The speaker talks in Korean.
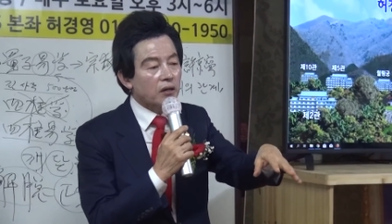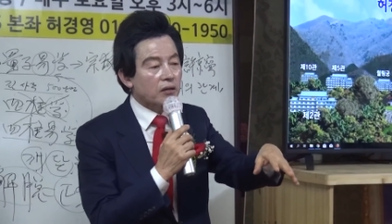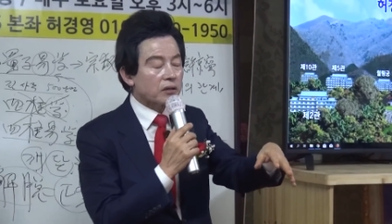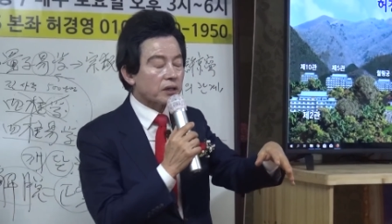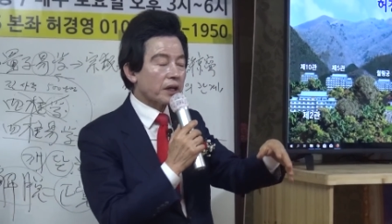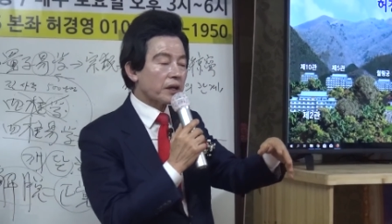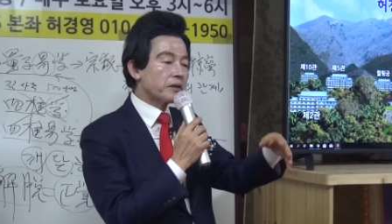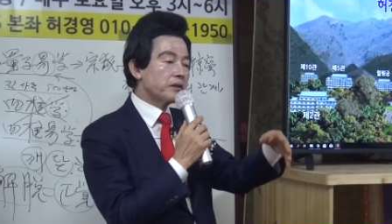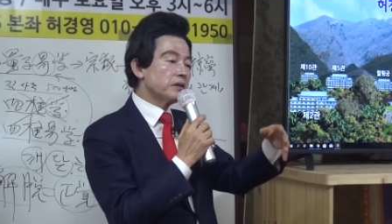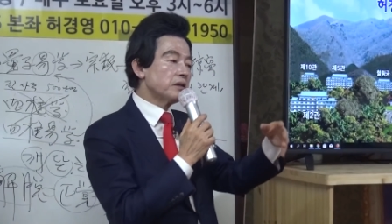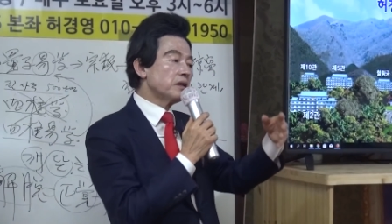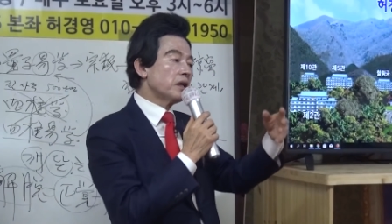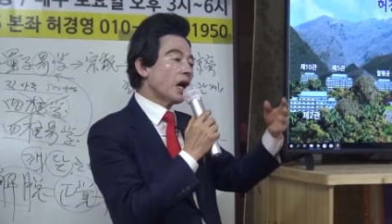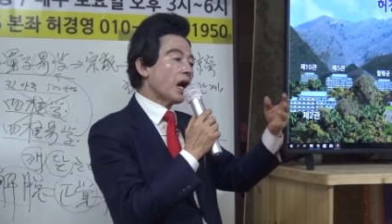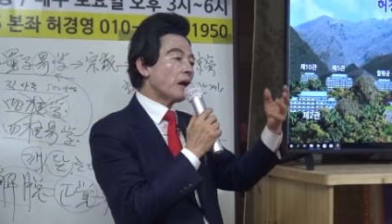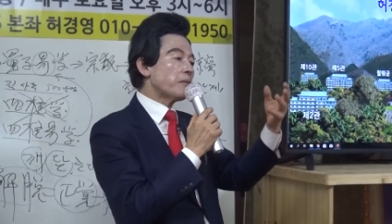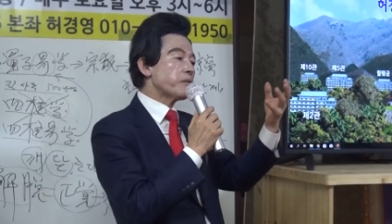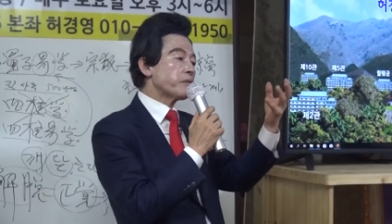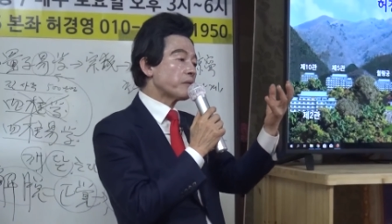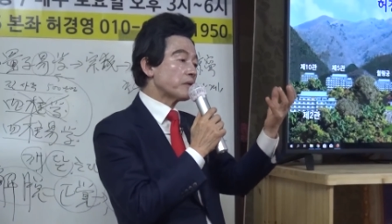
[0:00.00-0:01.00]
그래,
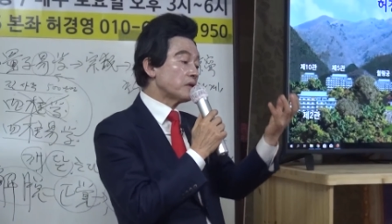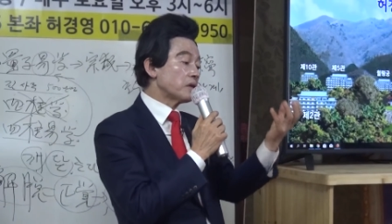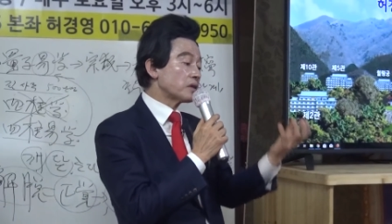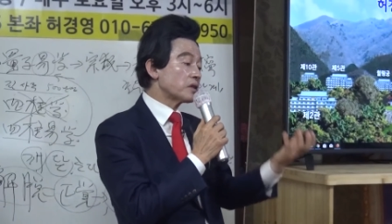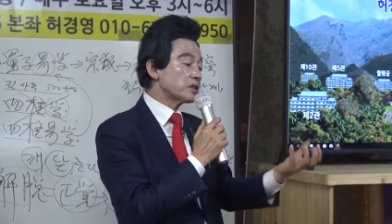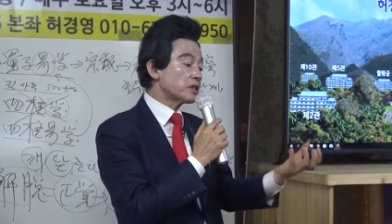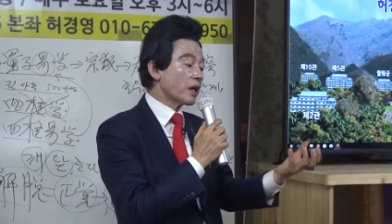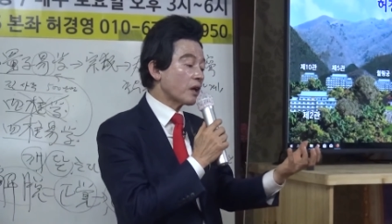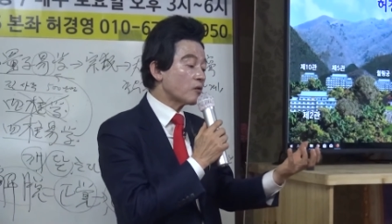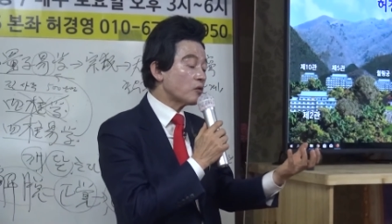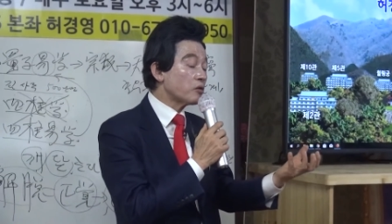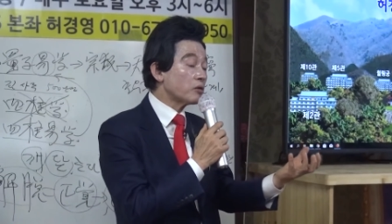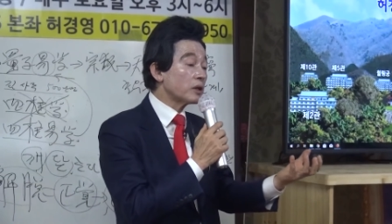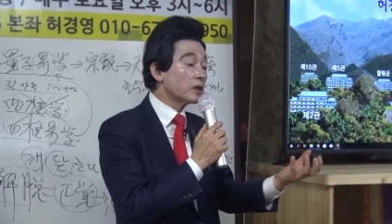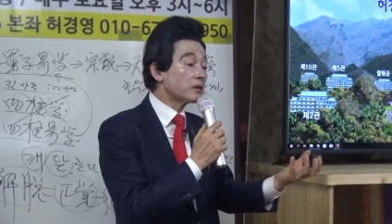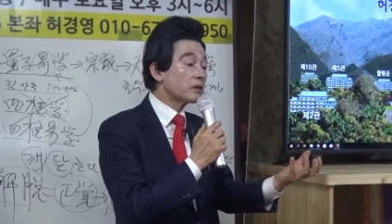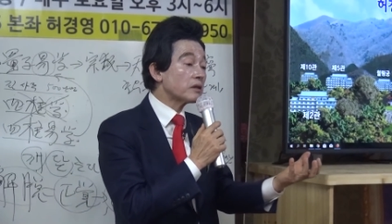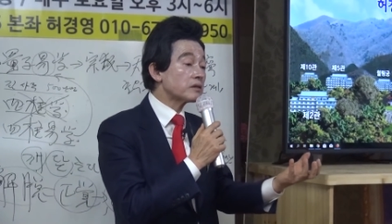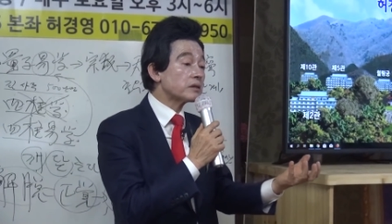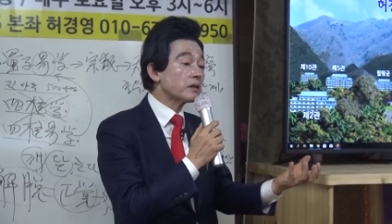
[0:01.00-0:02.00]
그 그릇에
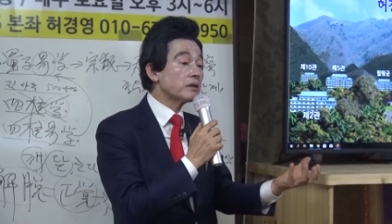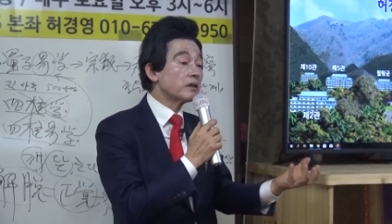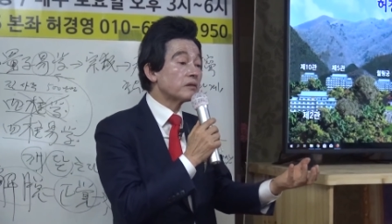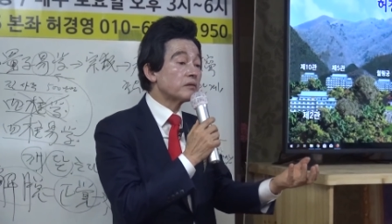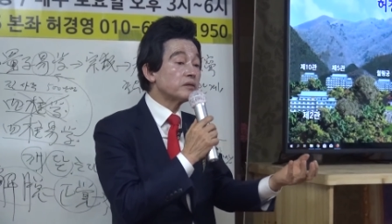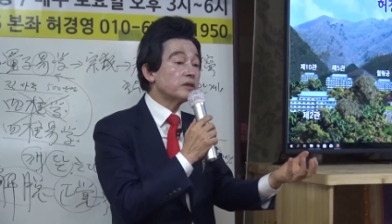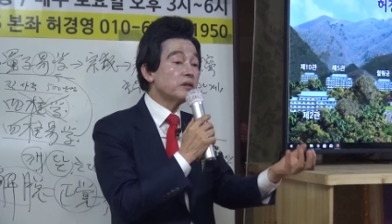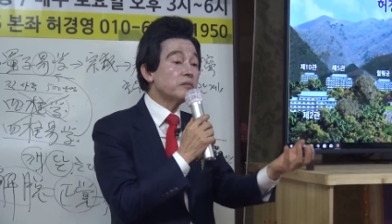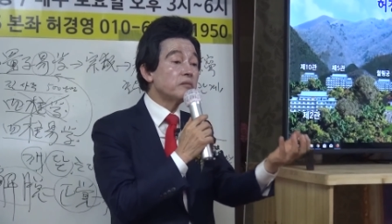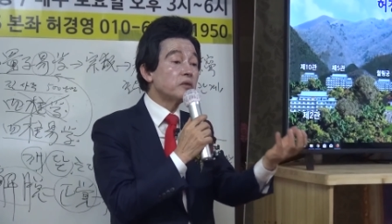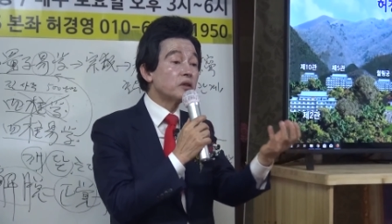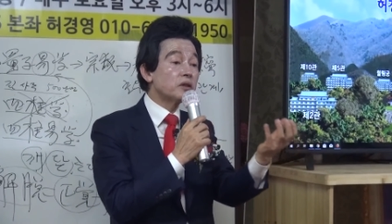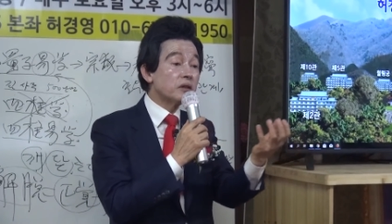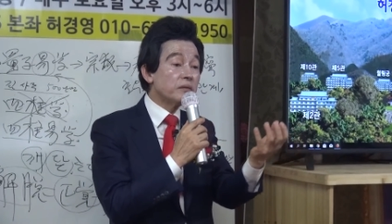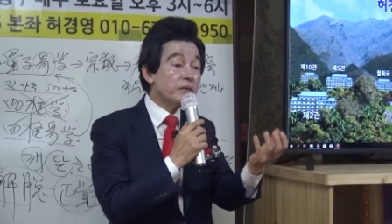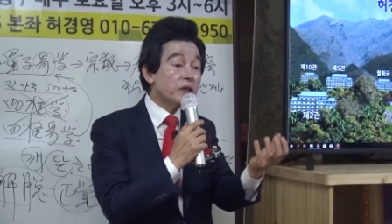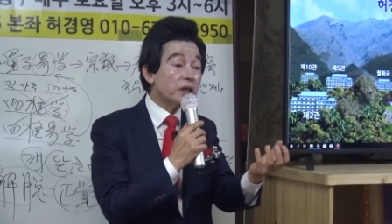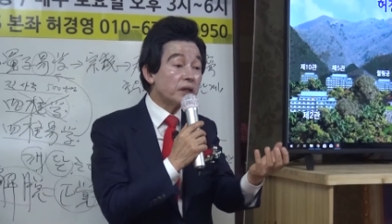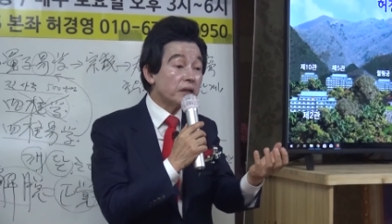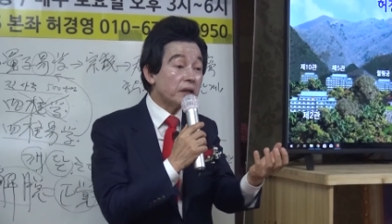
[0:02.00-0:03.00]
국을 떠서 여러분이
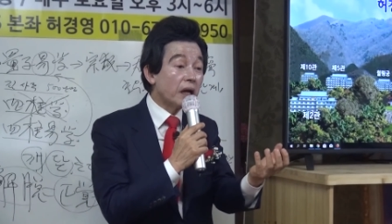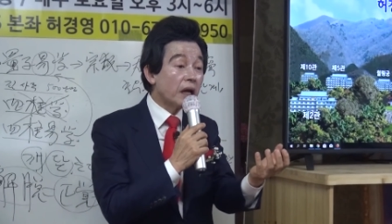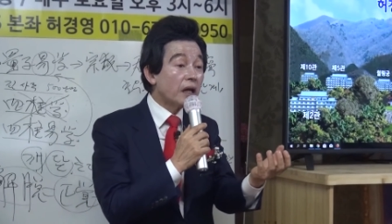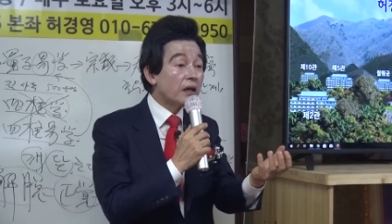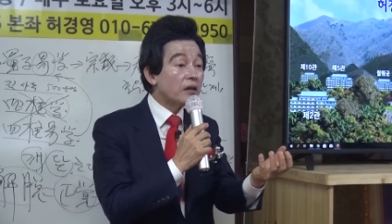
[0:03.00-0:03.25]
먹으면